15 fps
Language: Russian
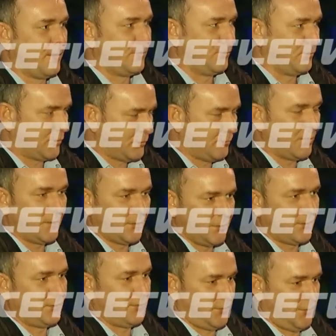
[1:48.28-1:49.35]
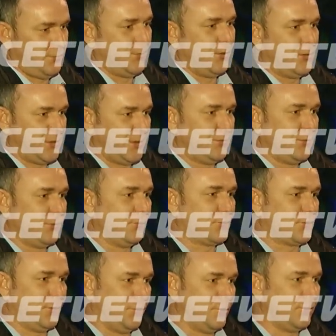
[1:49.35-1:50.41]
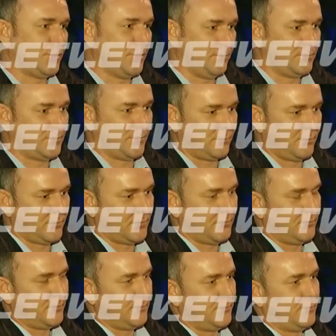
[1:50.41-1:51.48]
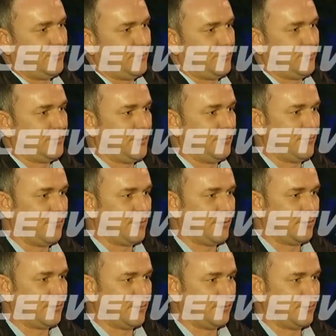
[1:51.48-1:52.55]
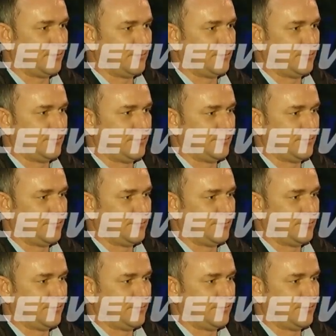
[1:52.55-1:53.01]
Ну, это, была, да, это были самые лучшие елки, вот, которые мы все-таки выбрали там, да.